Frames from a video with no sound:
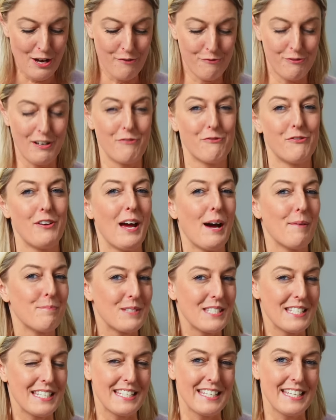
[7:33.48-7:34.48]

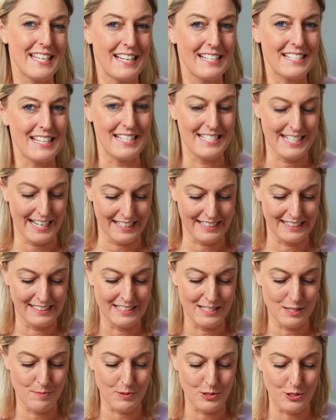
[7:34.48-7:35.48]
Verfärbt sich hier der Deckel,
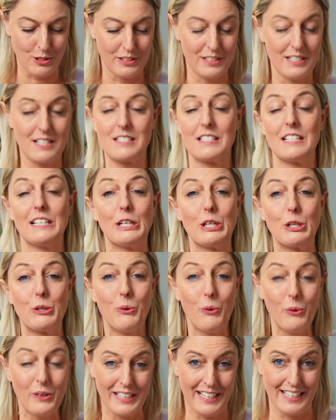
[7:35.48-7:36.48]
insbesondere das
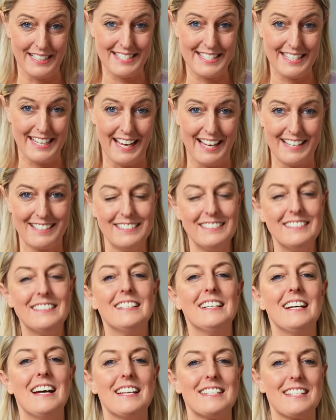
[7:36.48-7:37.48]
Silikon, ganz gerne.
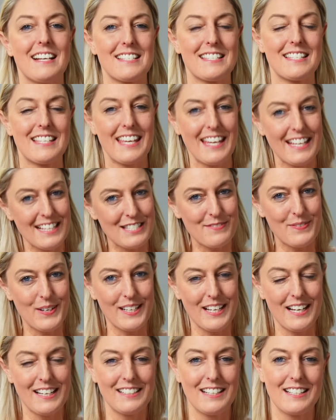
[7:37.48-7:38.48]
Das geht zwar
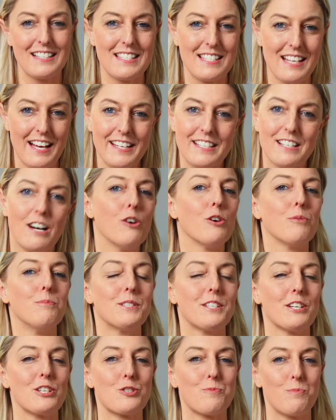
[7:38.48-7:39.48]
nach einer Zeit auch mit
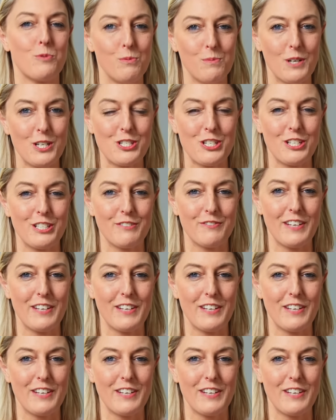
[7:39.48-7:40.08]
der Spülmaschine